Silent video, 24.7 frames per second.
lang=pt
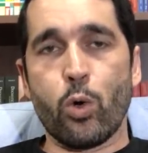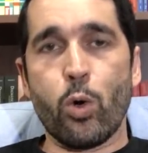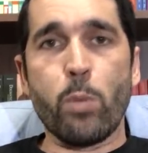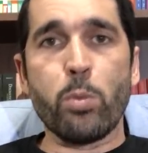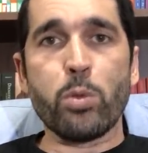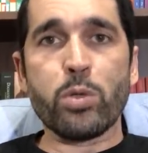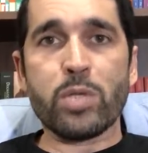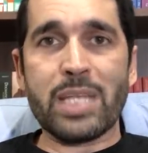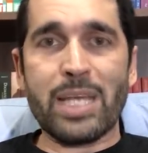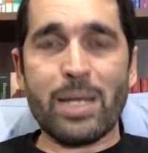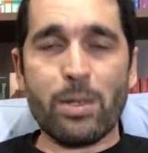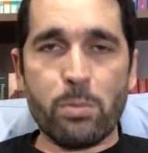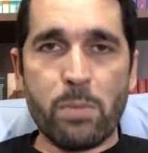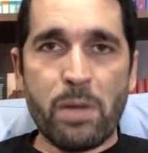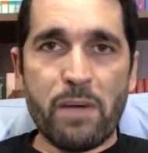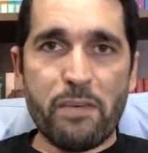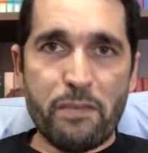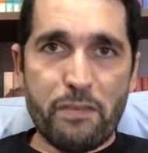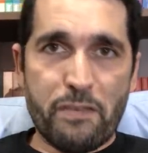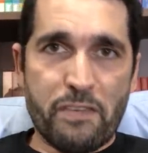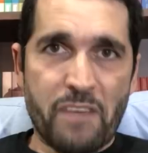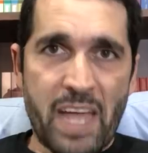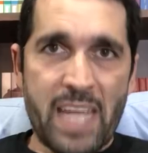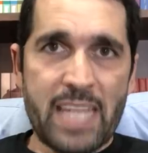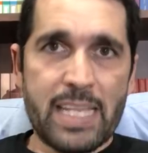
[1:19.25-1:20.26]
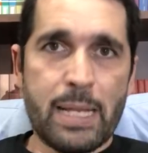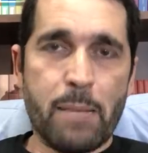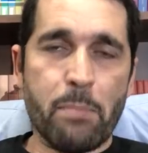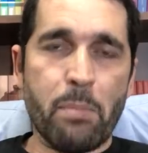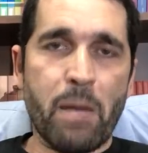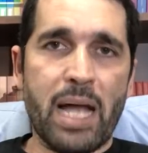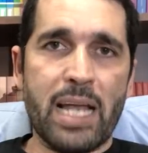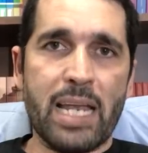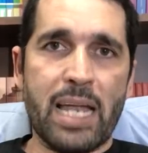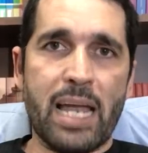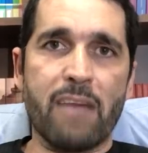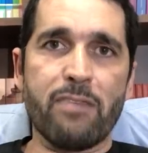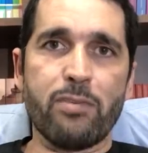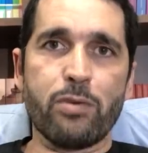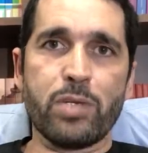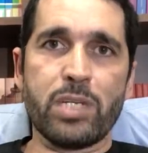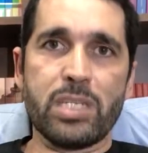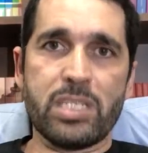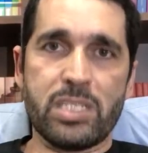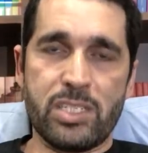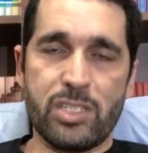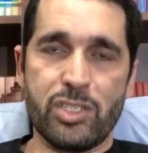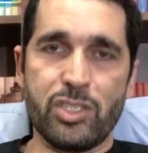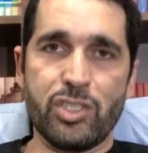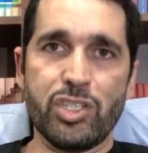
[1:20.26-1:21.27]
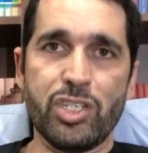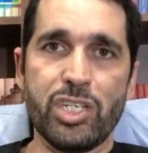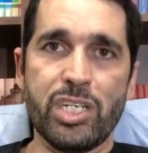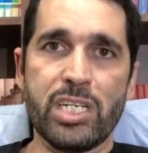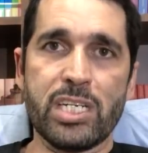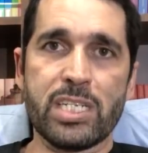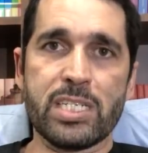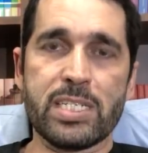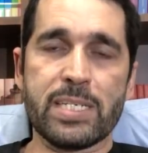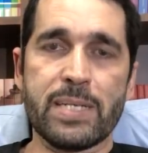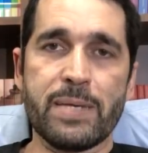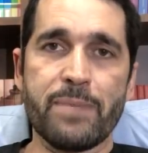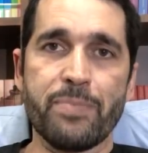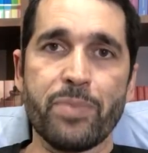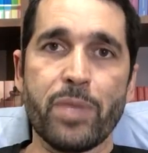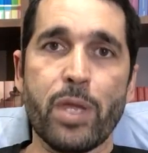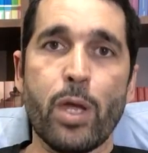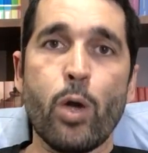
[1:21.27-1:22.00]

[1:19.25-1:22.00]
Como ter uma fé inabalável nesses dias?